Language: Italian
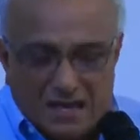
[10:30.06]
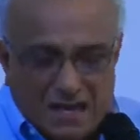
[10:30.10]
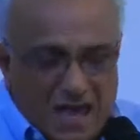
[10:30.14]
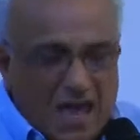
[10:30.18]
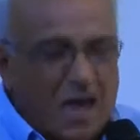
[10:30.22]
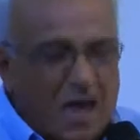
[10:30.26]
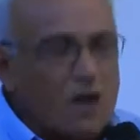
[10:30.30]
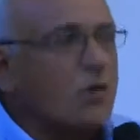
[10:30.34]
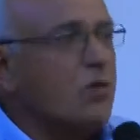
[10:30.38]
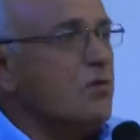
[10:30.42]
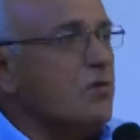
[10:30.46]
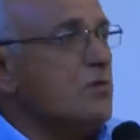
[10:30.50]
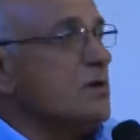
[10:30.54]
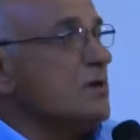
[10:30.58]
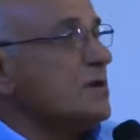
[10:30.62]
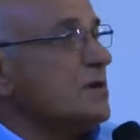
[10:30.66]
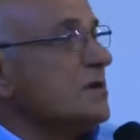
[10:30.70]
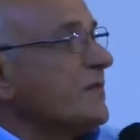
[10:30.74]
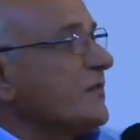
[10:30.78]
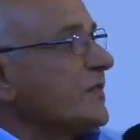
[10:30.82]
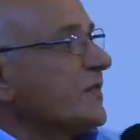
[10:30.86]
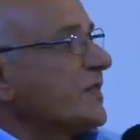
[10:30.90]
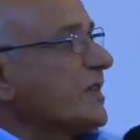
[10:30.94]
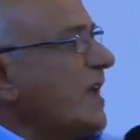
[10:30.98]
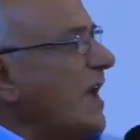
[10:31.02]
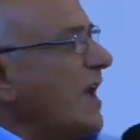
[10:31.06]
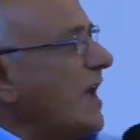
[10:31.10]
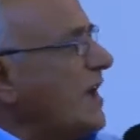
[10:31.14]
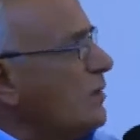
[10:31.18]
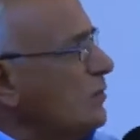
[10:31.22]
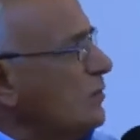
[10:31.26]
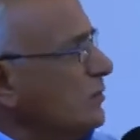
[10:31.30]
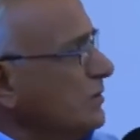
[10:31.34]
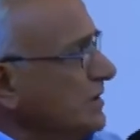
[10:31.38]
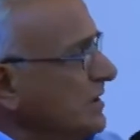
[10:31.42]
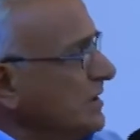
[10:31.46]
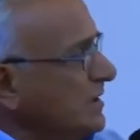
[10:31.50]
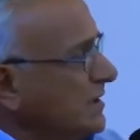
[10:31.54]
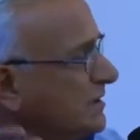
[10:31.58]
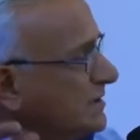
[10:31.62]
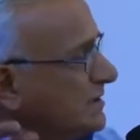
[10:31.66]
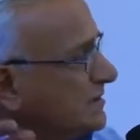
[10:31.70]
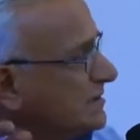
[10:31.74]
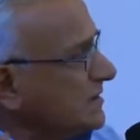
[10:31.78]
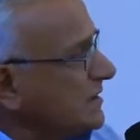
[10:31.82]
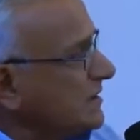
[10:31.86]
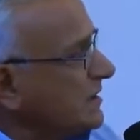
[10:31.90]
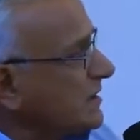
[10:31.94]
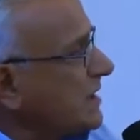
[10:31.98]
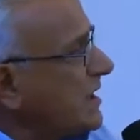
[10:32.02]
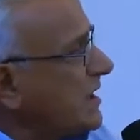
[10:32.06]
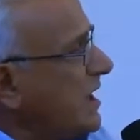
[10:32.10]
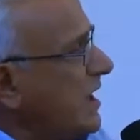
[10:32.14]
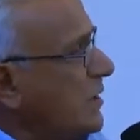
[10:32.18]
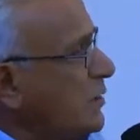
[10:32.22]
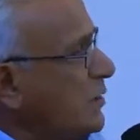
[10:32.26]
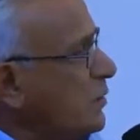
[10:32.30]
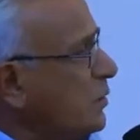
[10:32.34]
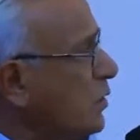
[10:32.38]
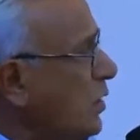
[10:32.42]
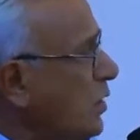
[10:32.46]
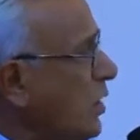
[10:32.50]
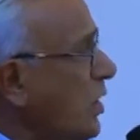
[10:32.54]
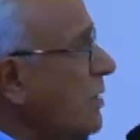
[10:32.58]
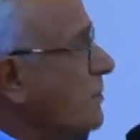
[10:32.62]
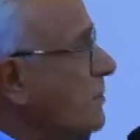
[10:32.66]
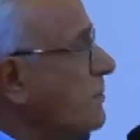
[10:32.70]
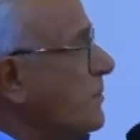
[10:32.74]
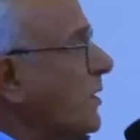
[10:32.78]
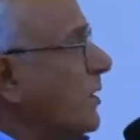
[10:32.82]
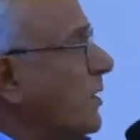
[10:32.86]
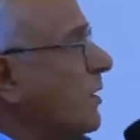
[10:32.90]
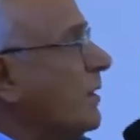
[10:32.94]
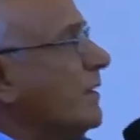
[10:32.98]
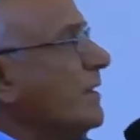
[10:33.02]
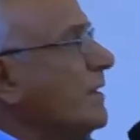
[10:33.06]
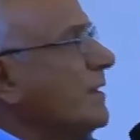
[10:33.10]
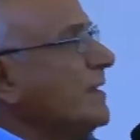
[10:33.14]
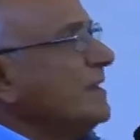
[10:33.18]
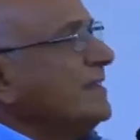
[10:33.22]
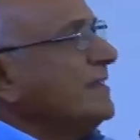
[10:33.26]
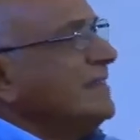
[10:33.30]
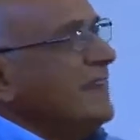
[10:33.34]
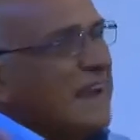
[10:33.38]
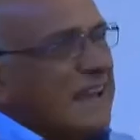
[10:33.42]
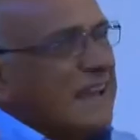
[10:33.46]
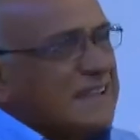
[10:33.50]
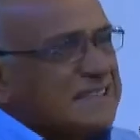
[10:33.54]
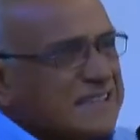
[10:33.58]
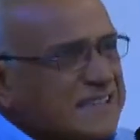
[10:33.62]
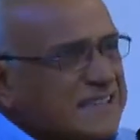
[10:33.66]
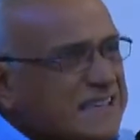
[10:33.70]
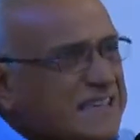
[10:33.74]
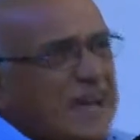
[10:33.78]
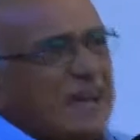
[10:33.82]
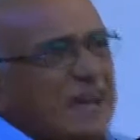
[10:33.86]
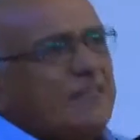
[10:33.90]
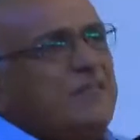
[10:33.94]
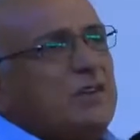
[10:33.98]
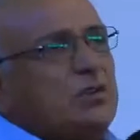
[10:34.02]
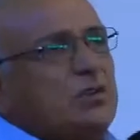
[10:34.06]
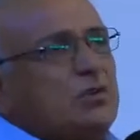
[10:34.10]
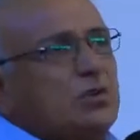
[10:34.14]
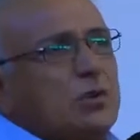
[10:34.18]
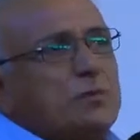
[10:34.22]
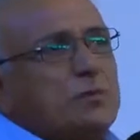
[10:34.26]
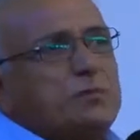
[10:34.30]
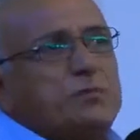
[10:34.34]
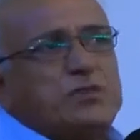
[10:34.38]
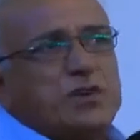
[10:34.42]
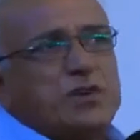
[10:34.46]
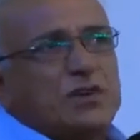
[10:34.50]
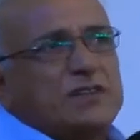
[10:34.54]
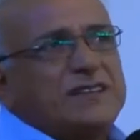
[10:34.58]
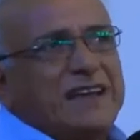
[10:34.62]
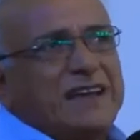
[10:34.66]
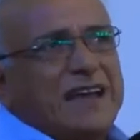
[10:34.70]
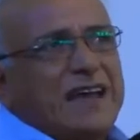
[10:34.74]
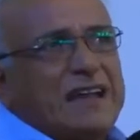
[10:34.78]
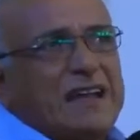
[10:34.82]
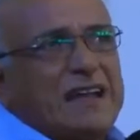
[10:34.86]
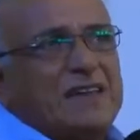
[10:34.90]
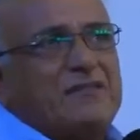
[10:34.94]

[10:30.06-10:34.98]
stato guarito, che un, che un, che un uomo nella